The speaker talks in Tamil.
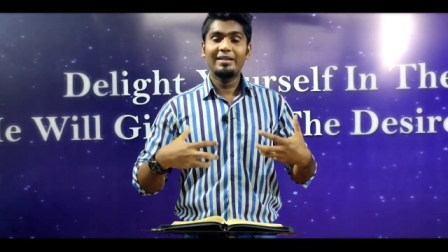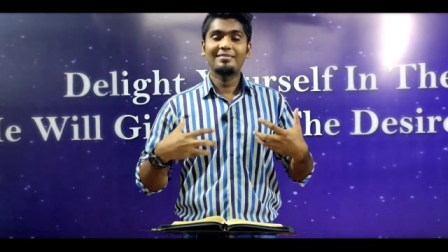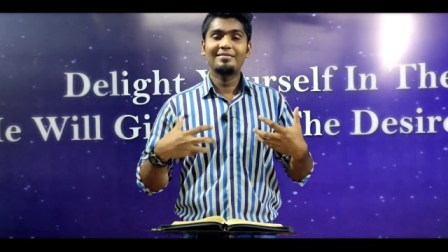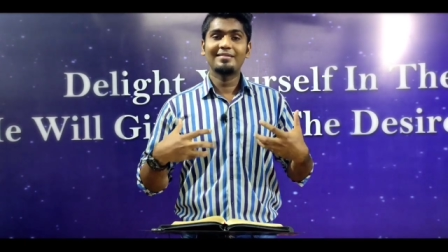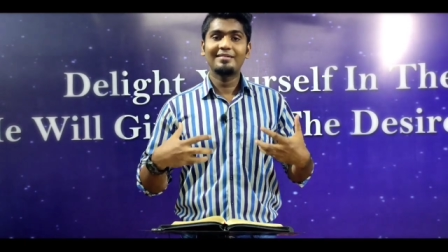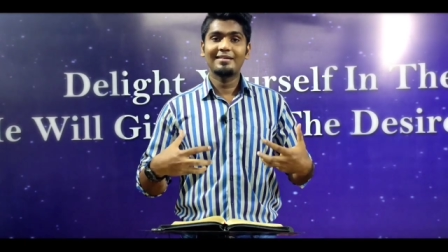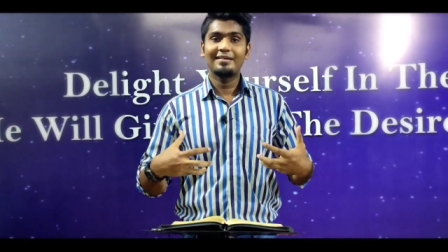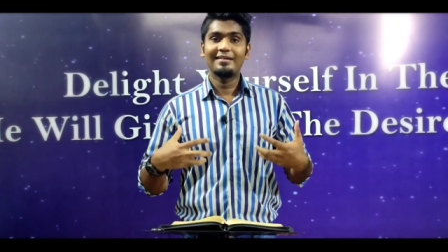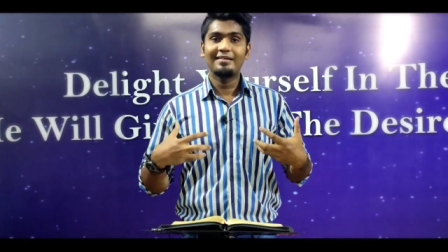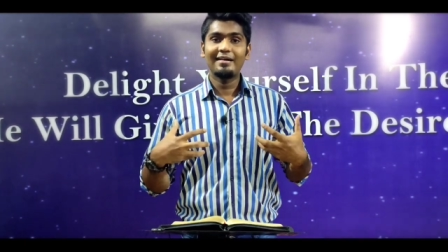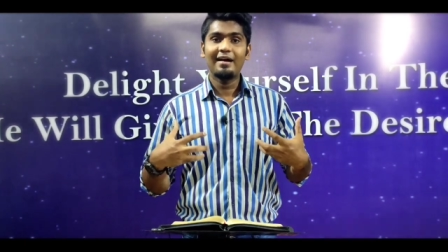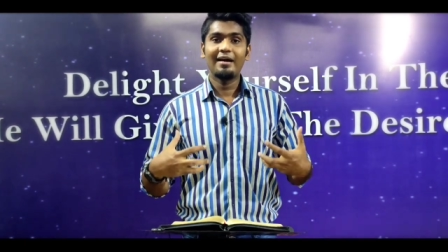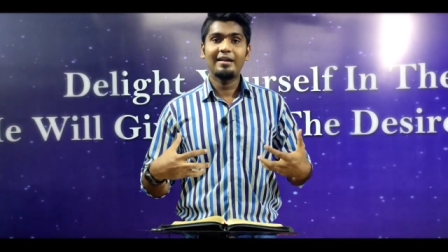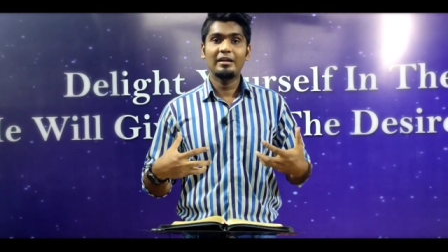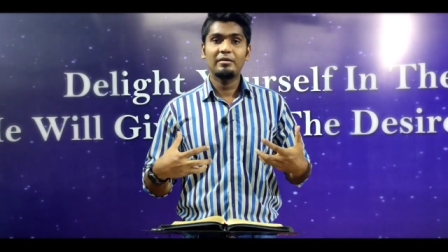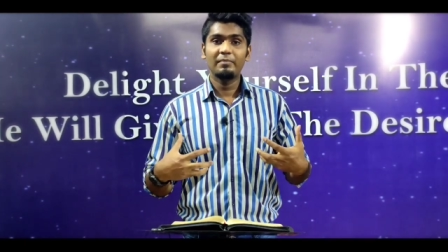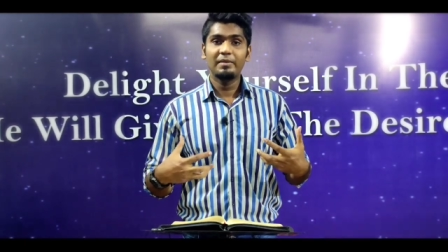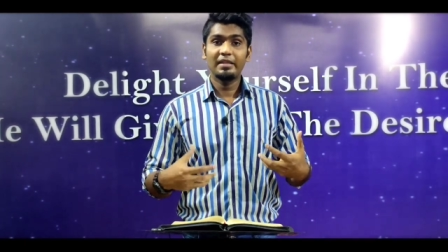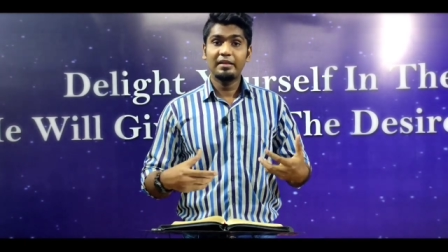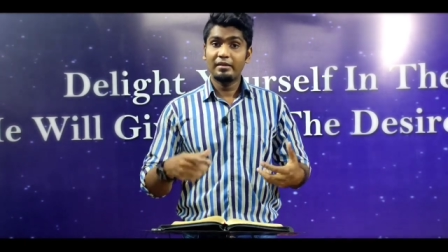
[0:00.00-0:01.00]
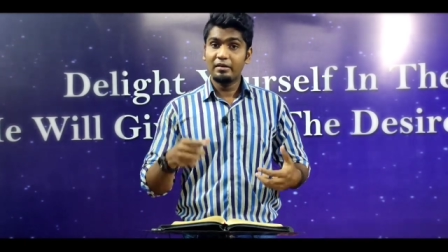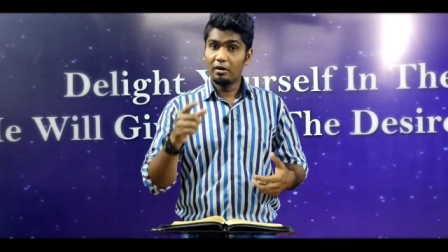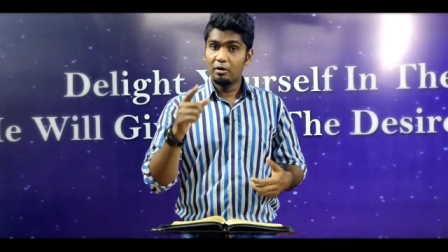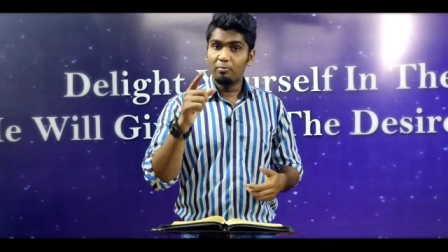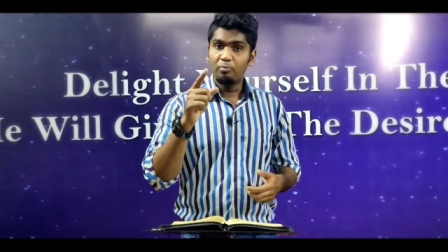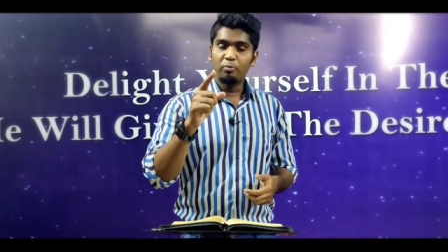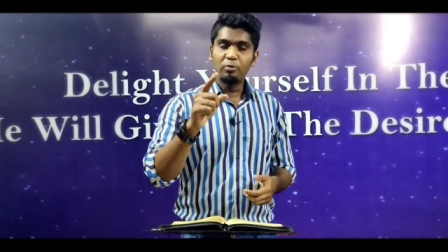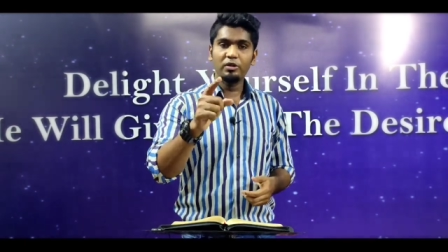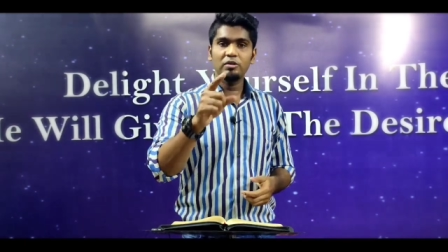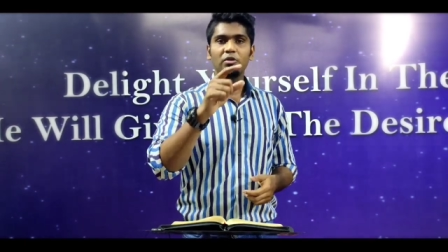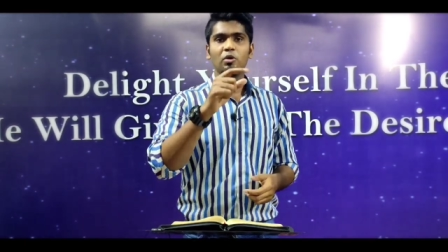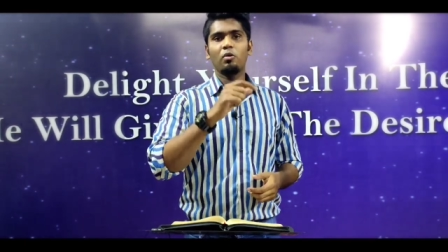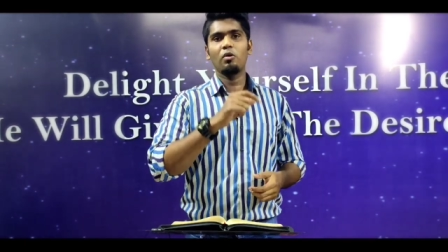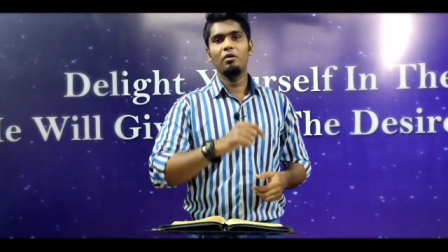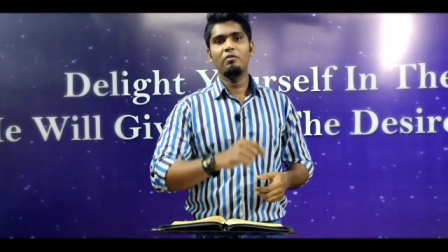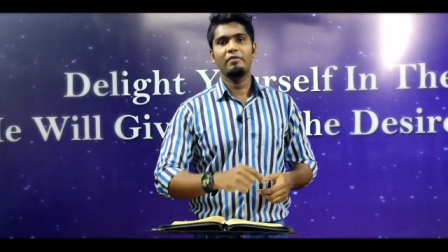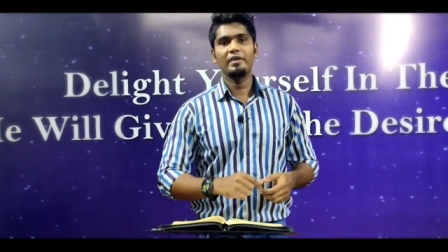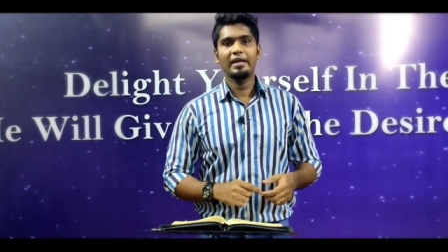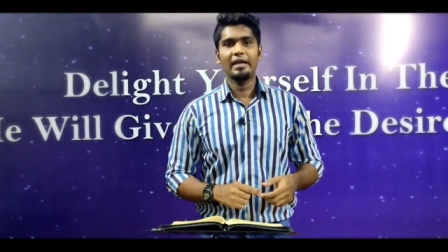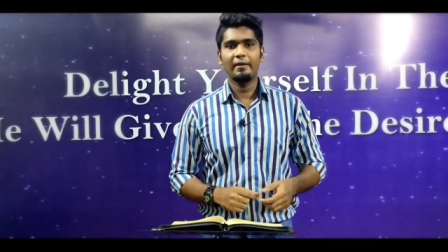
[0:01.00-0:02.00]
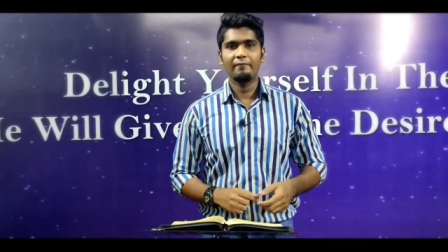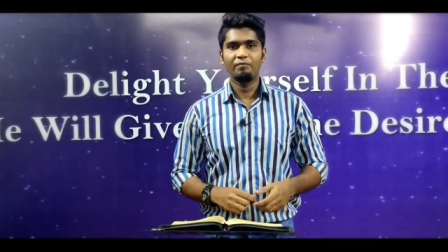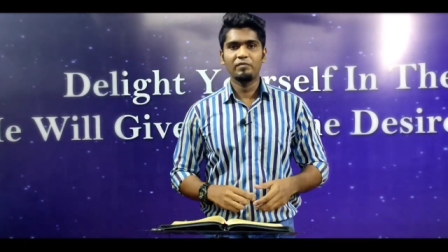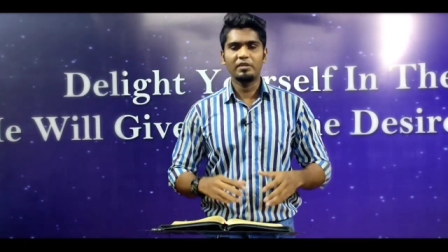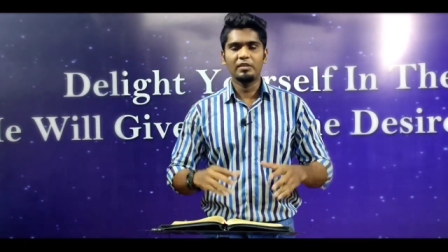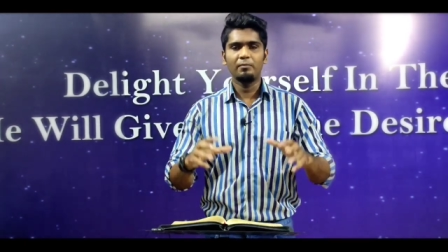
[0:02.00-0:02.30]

வைத்திருக்கிறார் என்பதை நீங்கள் புரிந்து கொள்வீங்க